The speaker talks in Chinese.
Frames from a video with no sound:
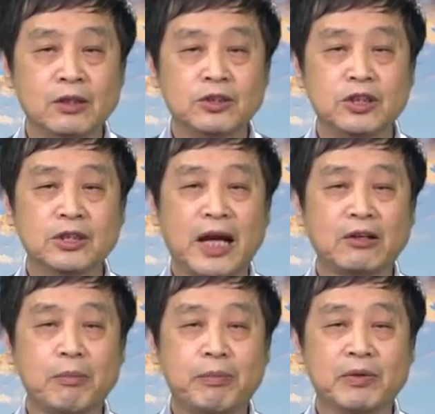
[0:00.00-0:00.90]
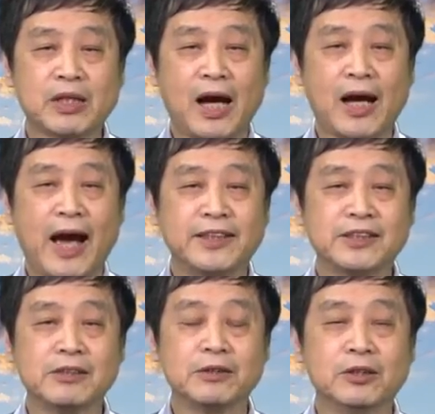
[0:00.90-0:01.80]
即当了他还
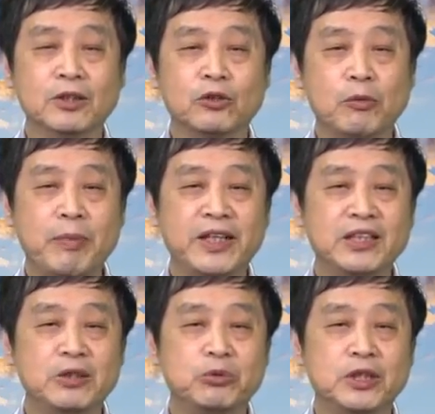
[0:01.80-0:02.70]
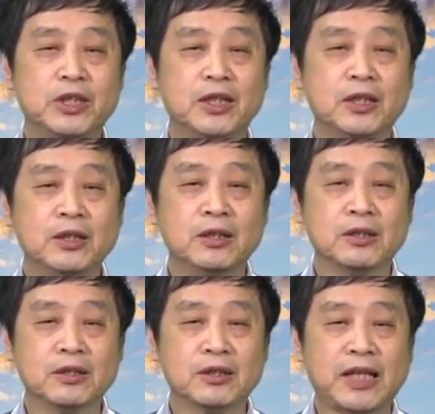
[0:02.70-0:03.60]
是东北地区的
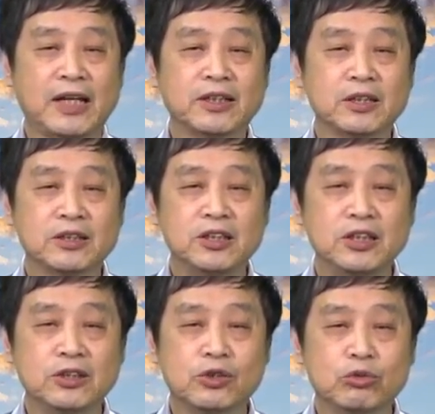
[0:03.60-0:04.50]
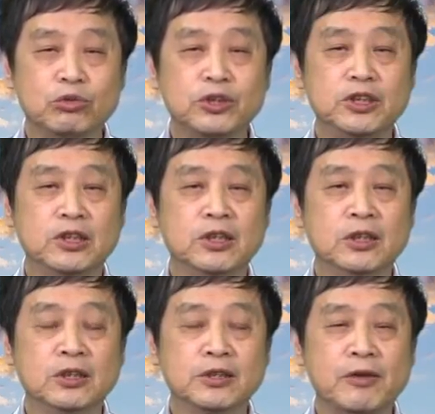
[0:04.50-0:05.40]
党的第一书记、
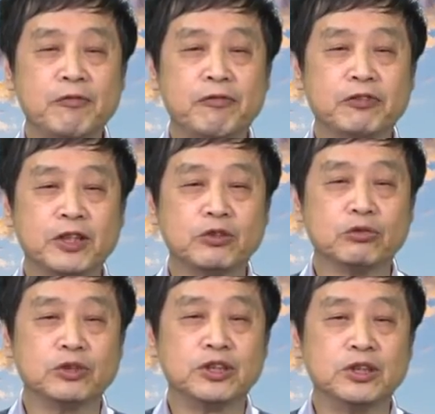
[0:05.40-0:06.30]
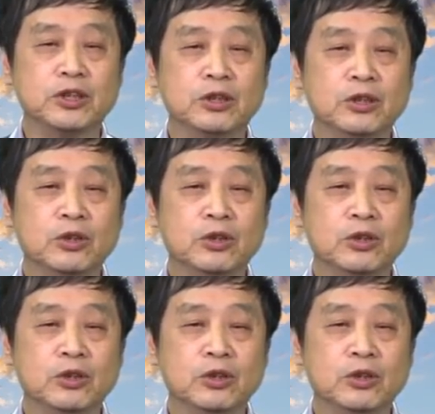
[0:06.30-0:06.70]
政府的主席、